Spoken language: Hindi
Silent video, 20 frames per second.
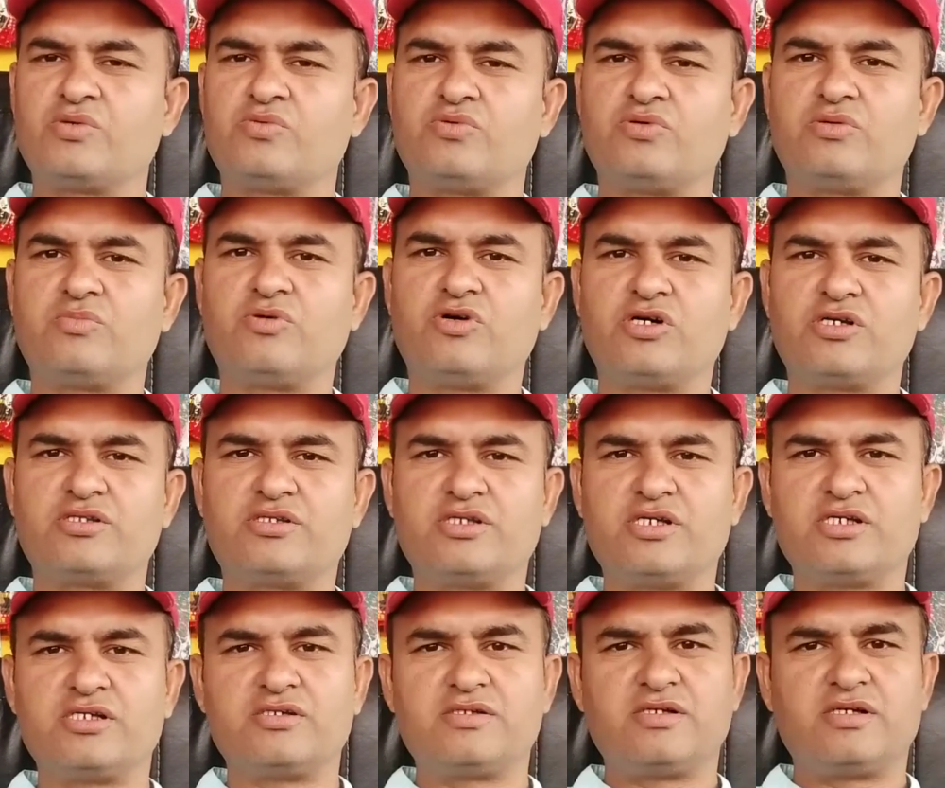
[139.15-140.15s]
वो बहुत
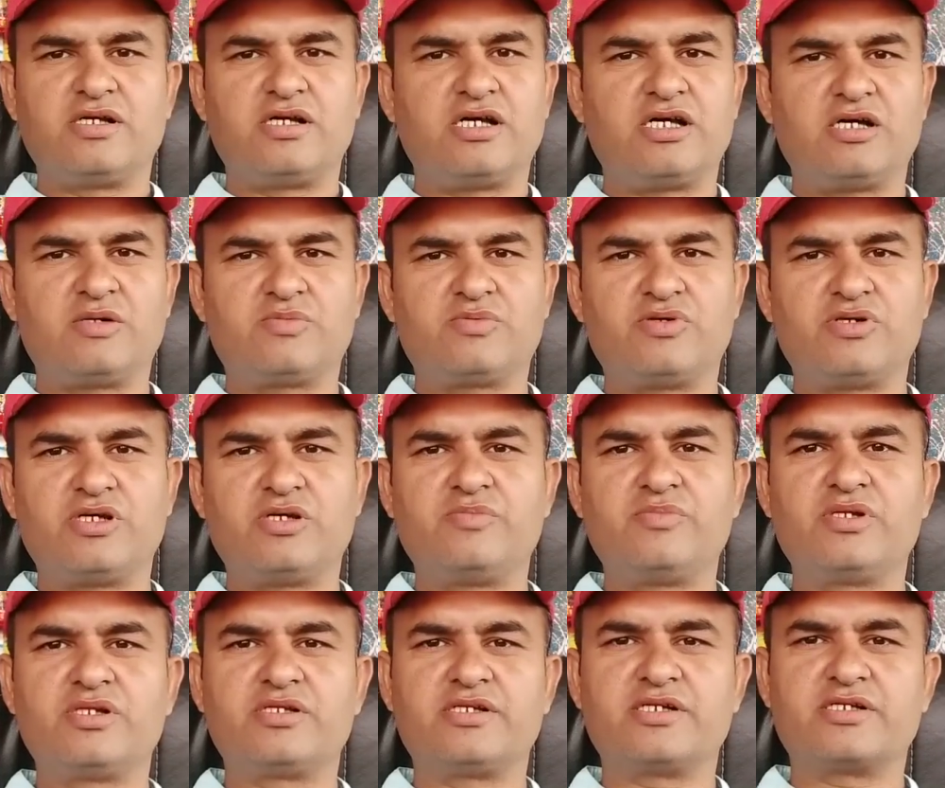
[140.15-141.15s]
जल्द आपको ये
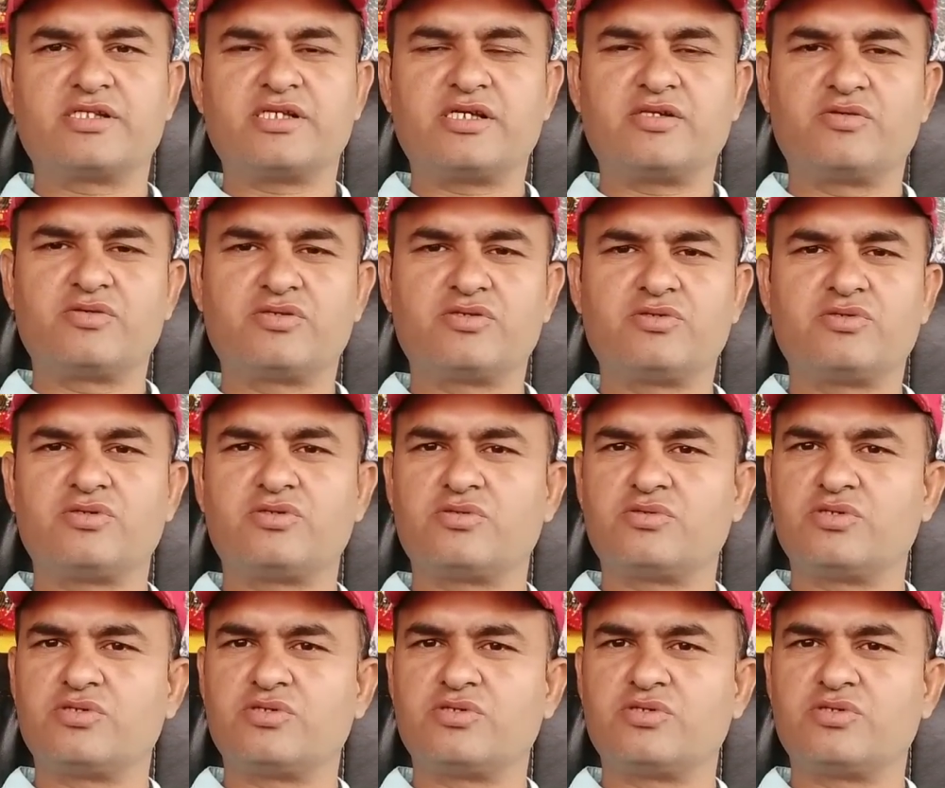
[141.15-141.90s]
मिल सकता है दोस्तों